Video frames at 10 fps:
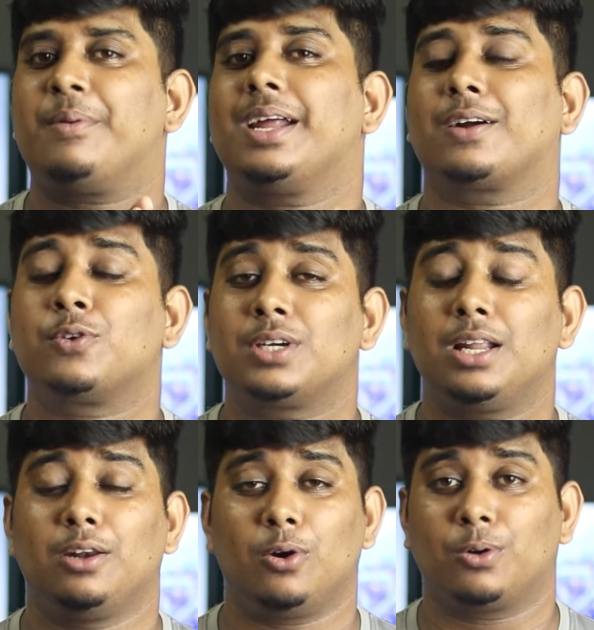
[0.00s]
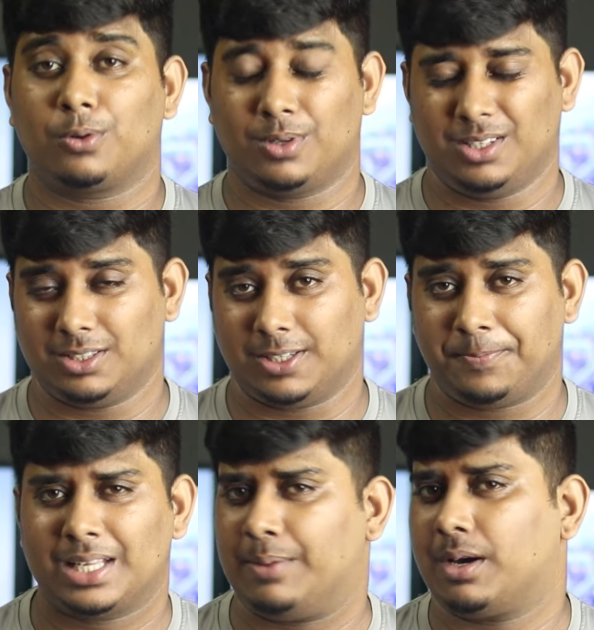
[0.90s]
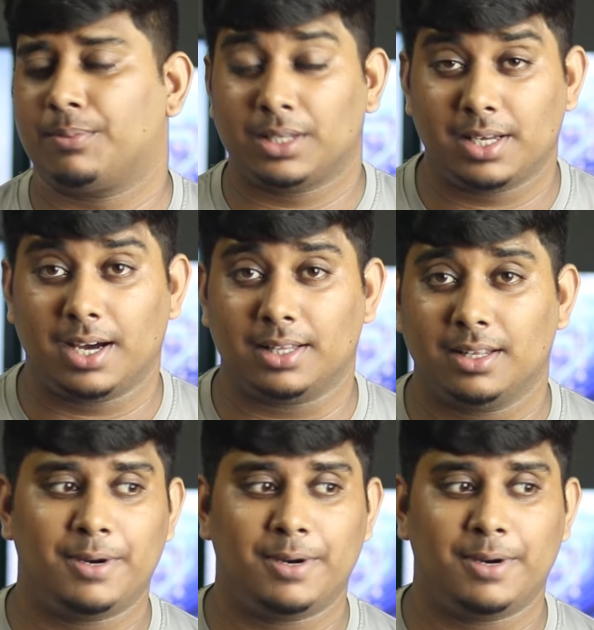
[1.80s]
আমার অ্যাকাউন্টটা লক করে দিয়েছে আমার মাথায় হাত